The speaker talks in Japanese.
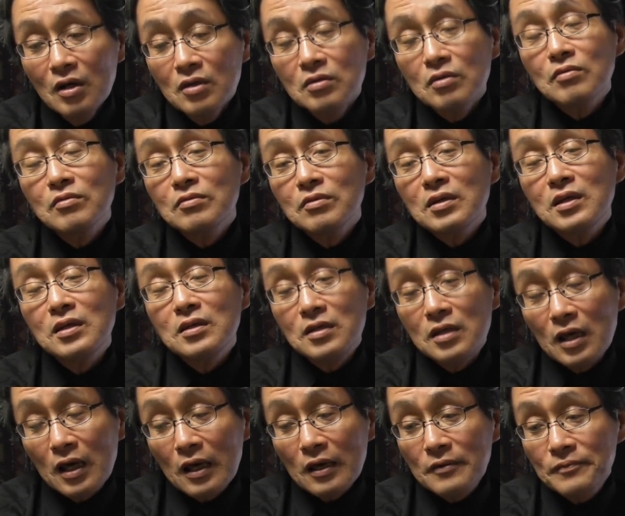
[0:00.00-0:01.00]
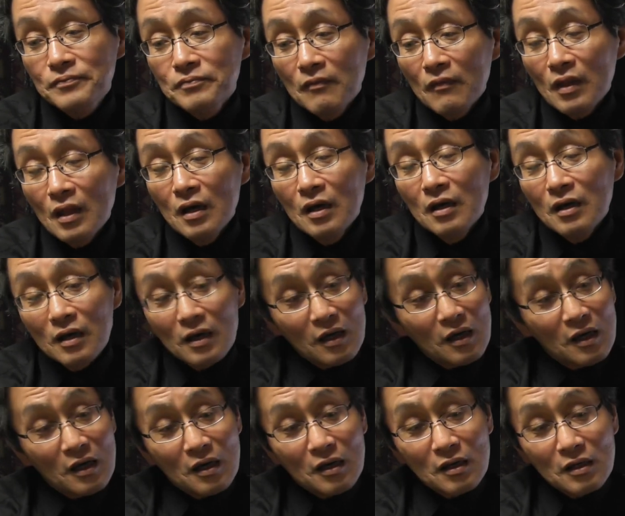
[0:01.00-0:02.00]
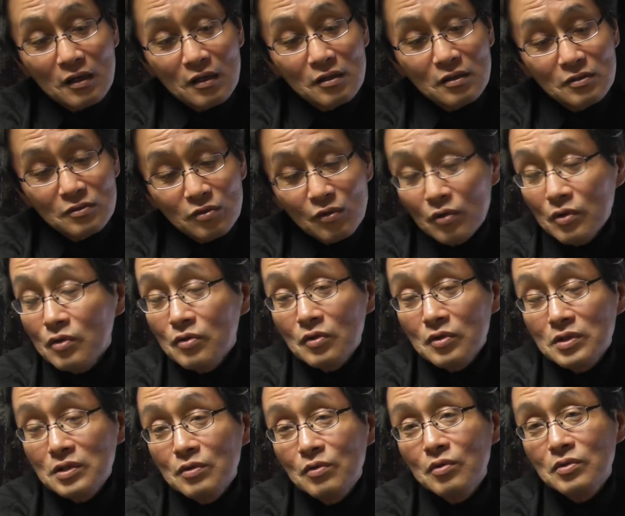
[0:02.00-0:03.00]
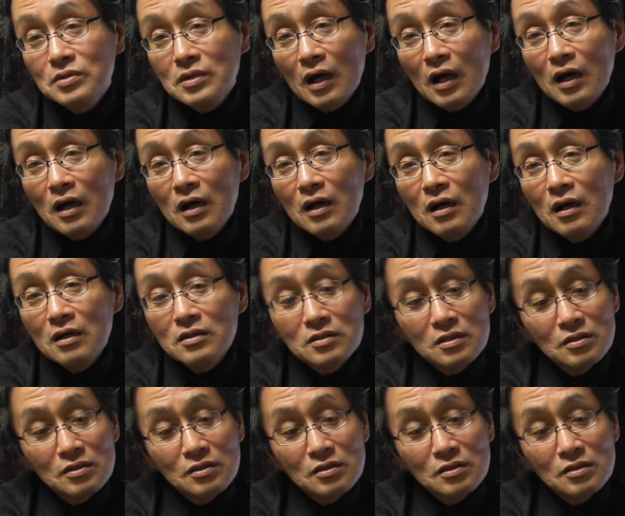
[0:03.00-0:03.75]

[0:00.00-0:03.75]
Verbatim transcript: その時に、えー、僧侶の指導者、